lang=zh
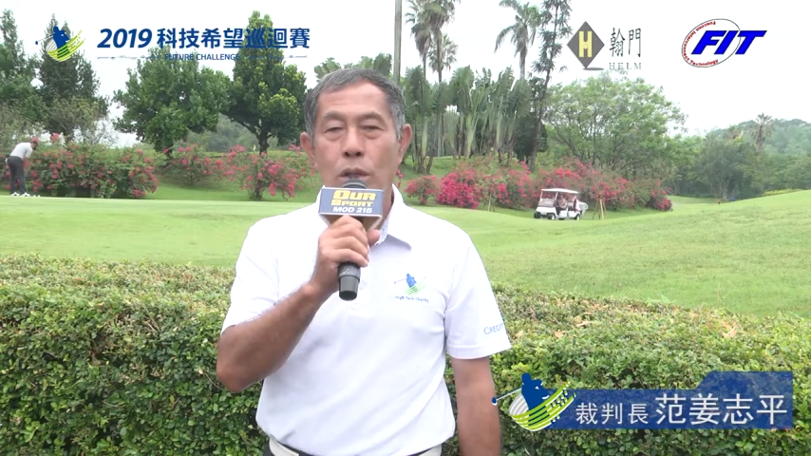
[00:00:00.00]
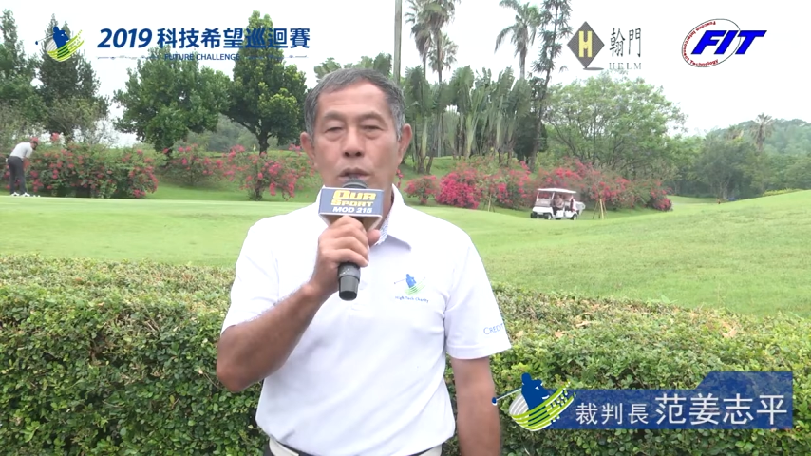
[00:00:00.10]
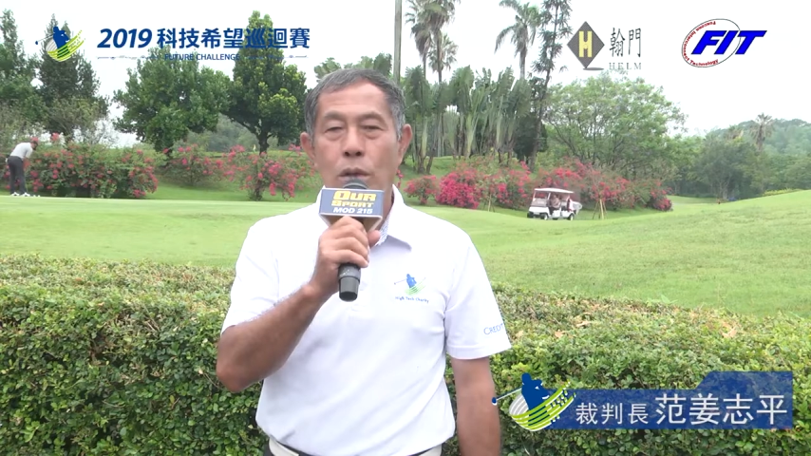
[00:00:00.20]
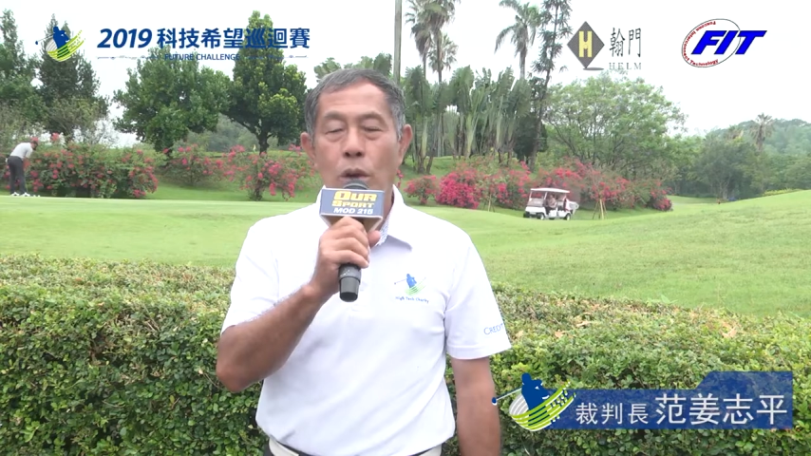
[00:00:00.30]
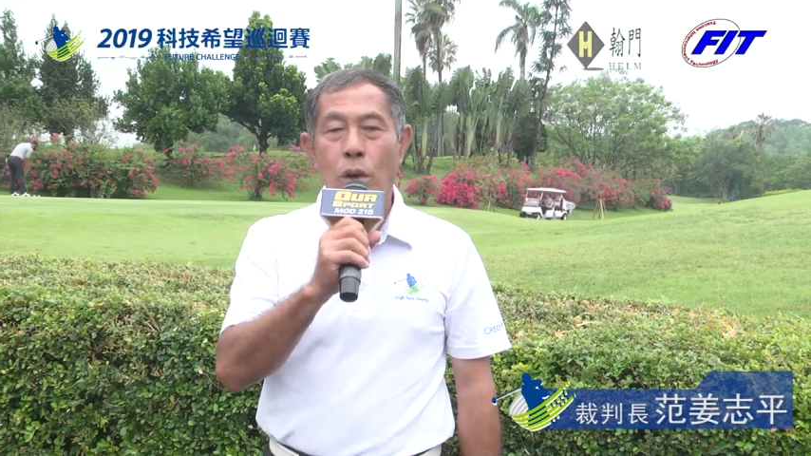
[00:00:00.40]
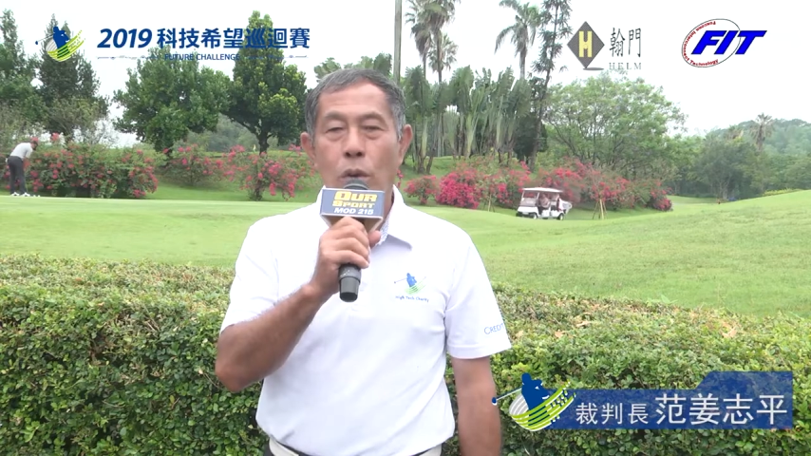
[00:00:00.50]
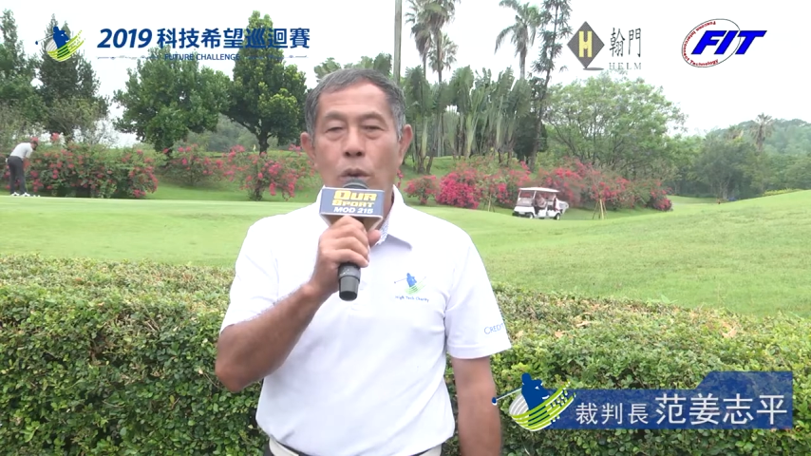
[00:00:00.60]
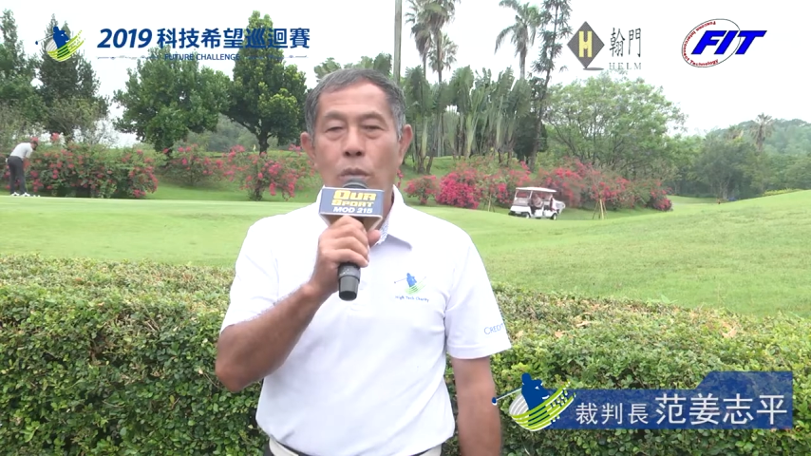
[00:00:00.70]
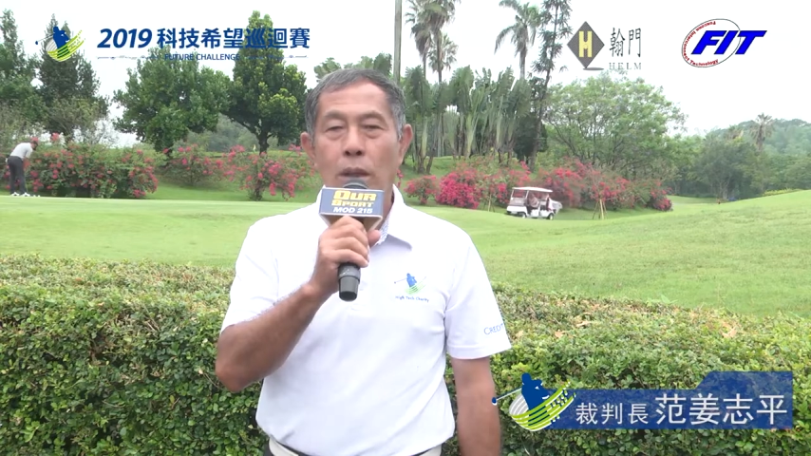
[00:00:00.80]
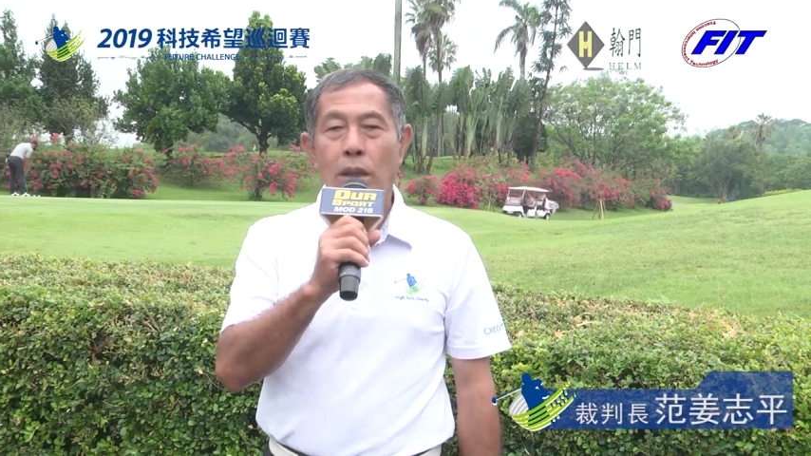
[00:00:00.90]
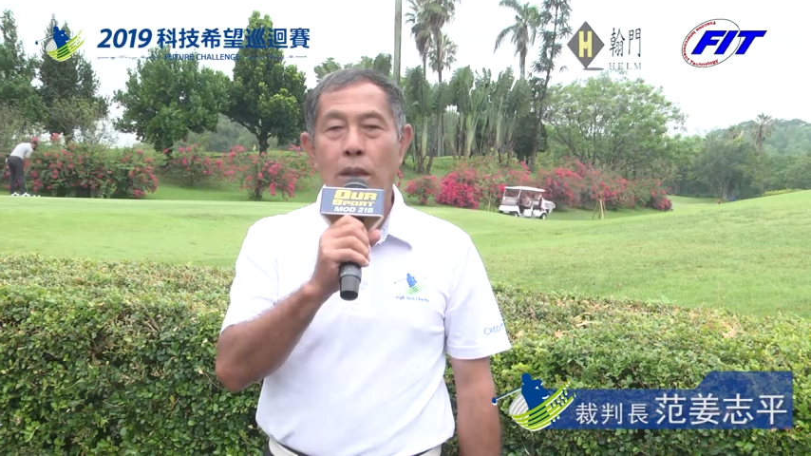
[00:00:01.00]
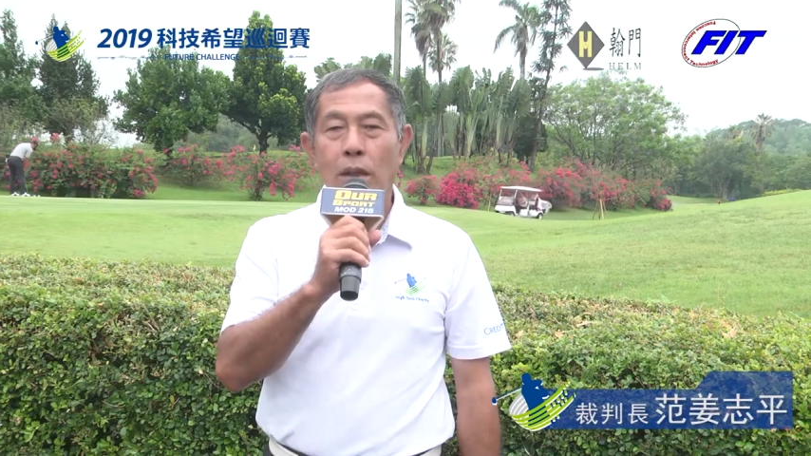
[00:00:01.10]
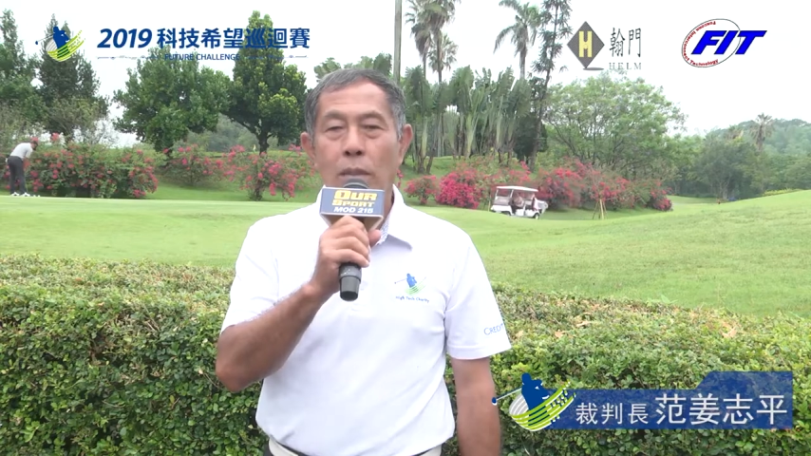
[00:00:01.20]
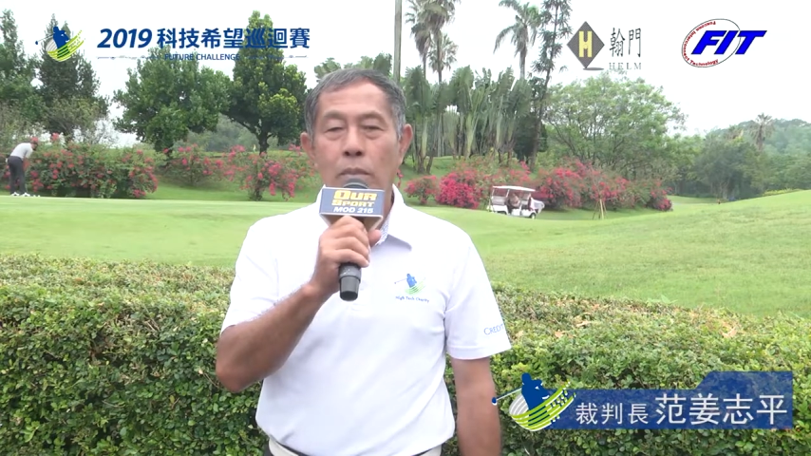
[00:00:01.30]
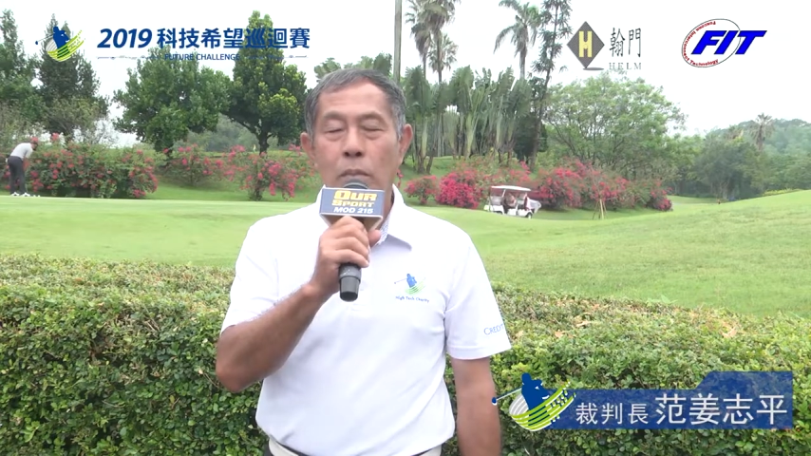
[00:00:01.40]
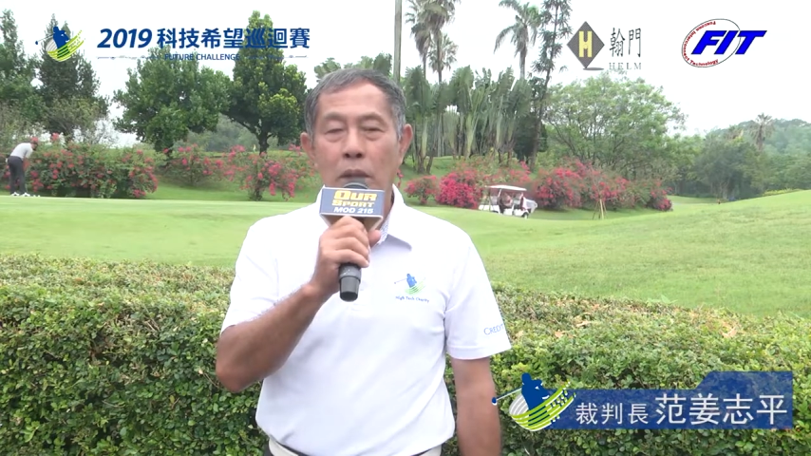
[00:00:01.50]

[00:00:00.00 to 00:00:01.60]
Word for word: 是我们